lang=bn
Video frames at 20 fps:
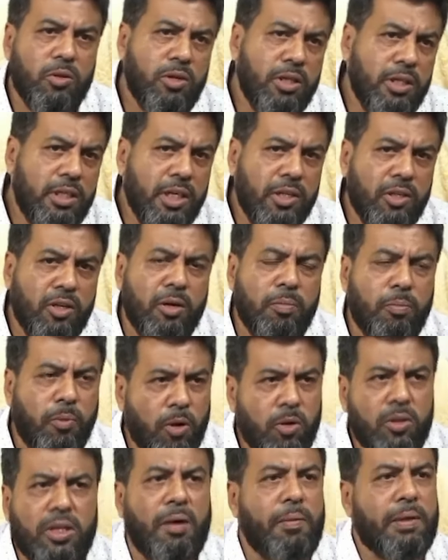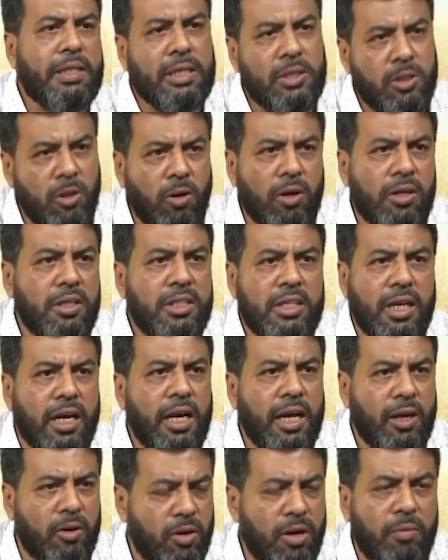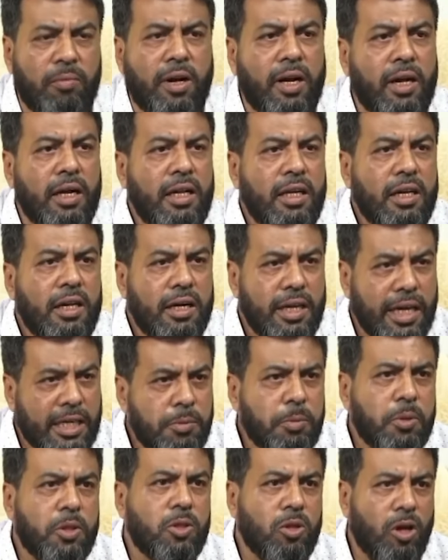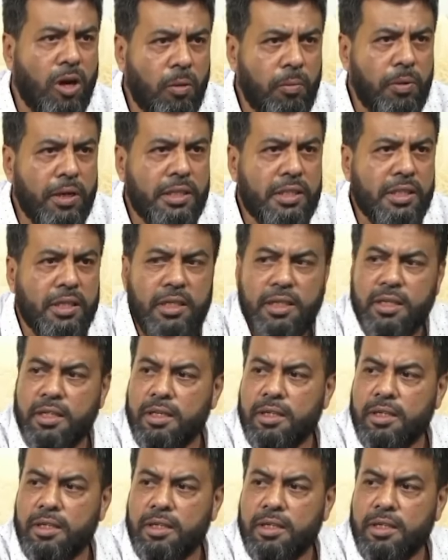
এত নির্যাতনের পরে তো আমাদের দল ইনশাল্লাহ এখন আমরা রাজপথে সমাবেশ